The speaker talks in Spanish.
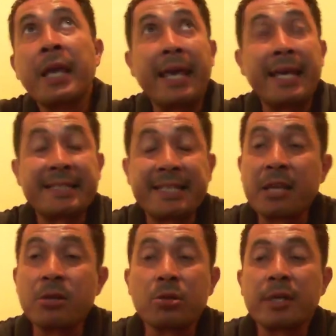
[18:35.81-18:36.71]
este
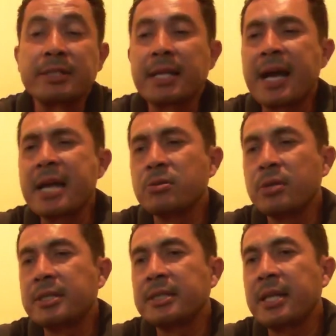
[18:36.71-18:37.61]
año no es el caso,
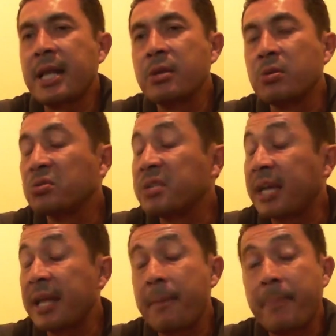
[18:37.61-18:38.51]
este es el año, no sé
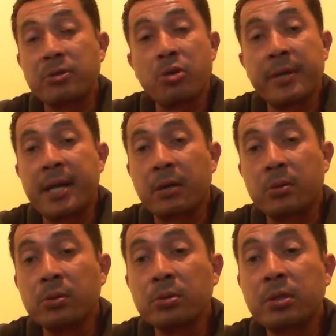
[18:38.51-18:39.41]
qué le pasó a
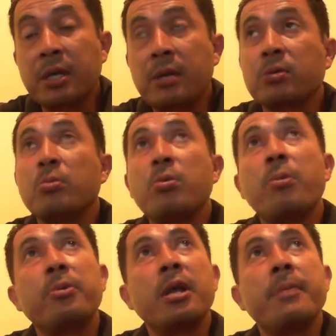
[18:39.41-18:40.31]
Veracruz, creo que tuvo
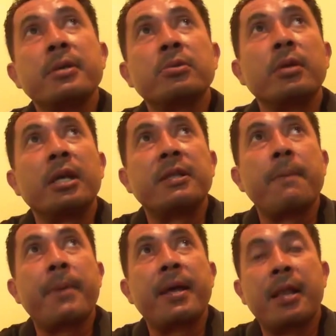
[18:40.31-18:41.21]
problemas con las,
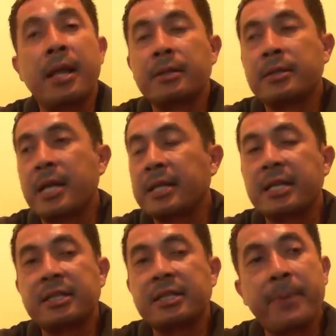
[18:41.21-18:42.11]
las altas
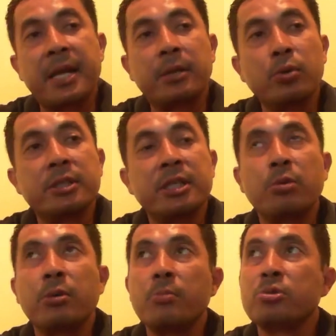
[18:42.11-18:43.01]
temperaturas y
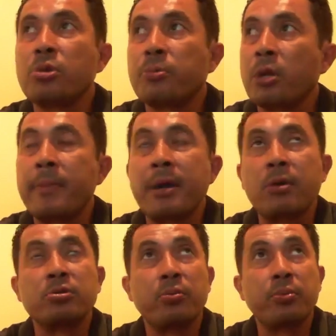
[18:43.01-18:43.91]
tuvieron muchos problemas
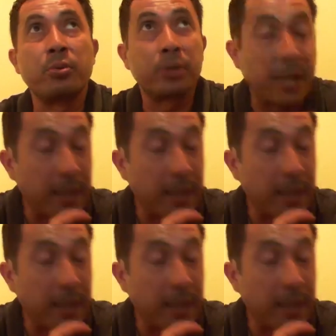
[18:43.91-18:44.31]
con su fruta.